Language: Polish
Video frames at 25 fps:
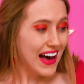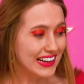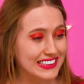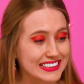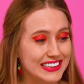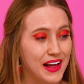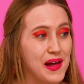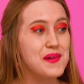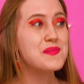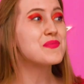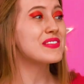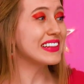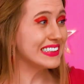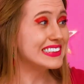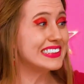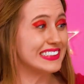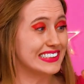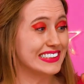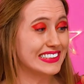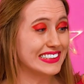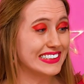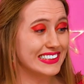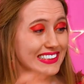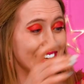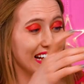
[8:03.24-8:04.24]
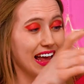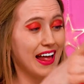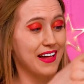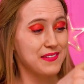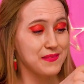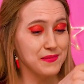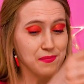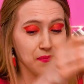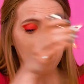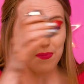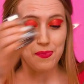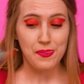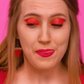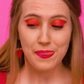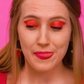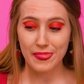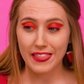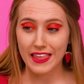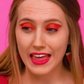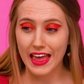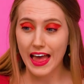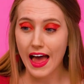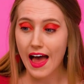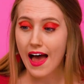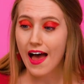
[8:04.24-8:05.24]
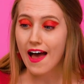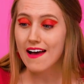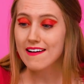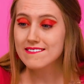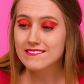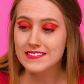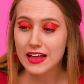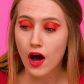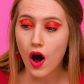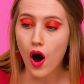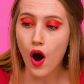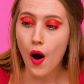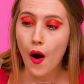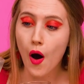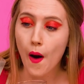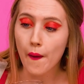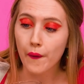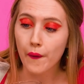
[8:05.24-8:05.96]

Zobaczcie, jakie mam teraz mleko. To jak koktajl